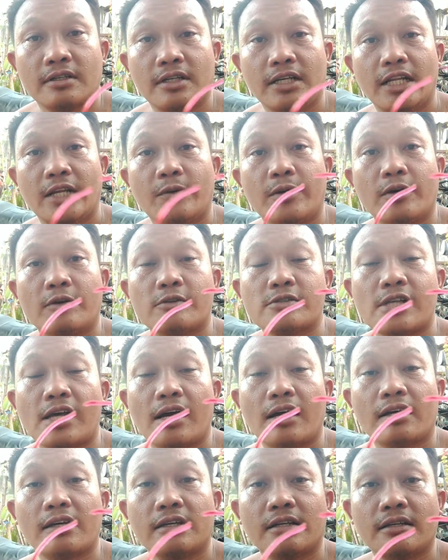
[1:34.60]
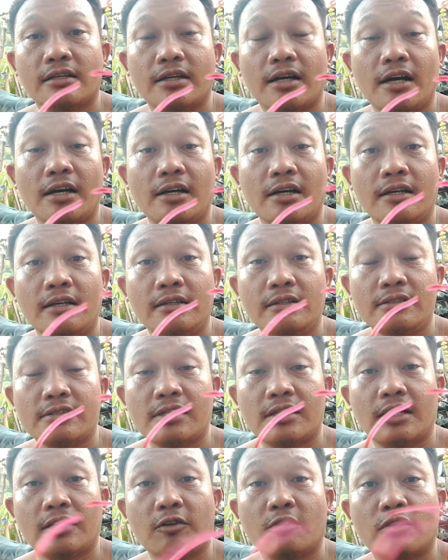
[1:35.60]
ginawa ko sa akin uh, ah,
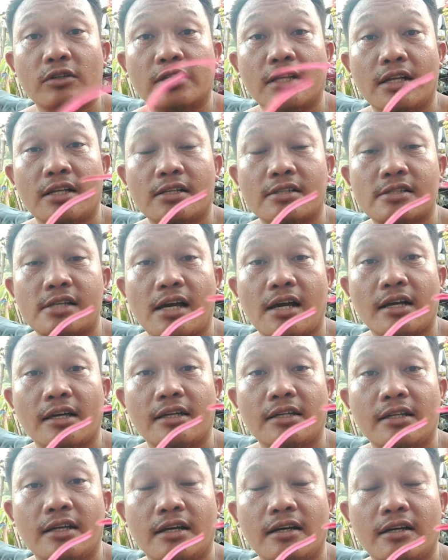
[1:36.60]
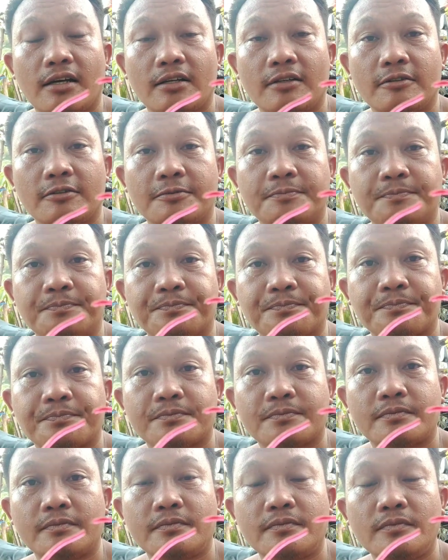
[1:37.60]
sa nag-order sa akin na ano
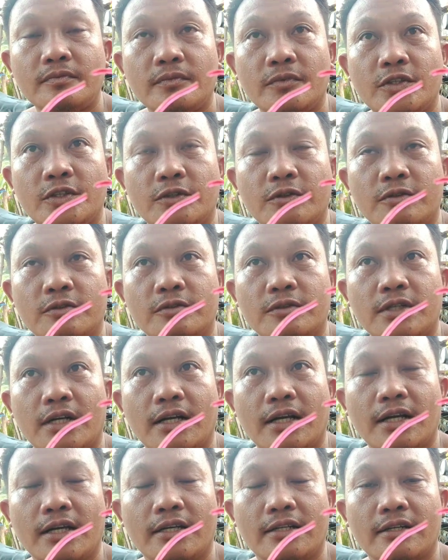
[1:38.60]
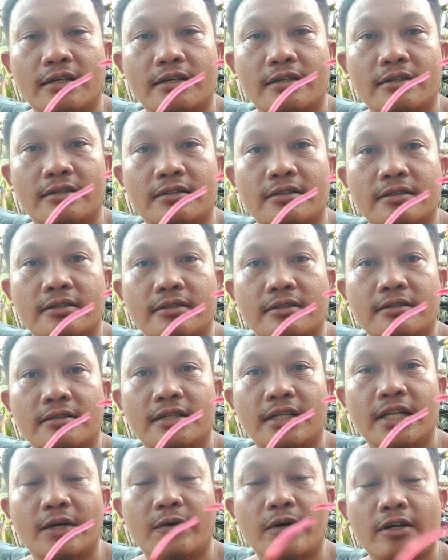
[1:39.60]
yung kagaya ng
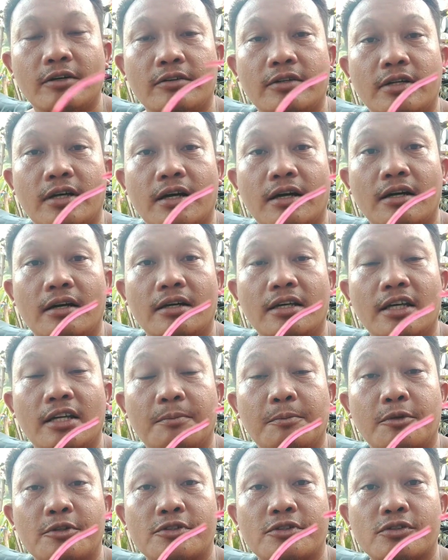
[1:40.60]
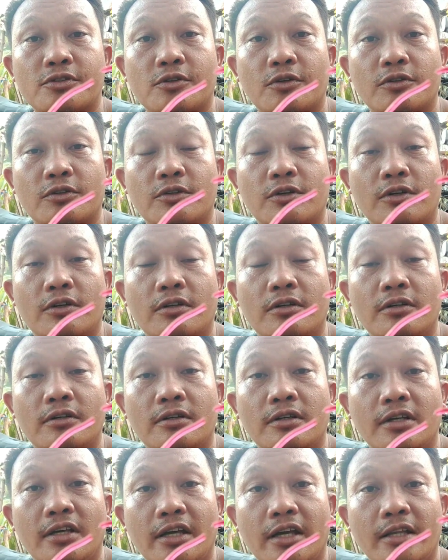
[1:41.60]
ginawa ko ng Air Force Condor
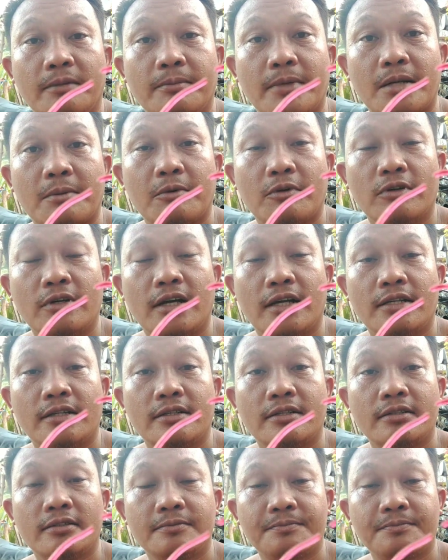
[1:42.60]
in marble gun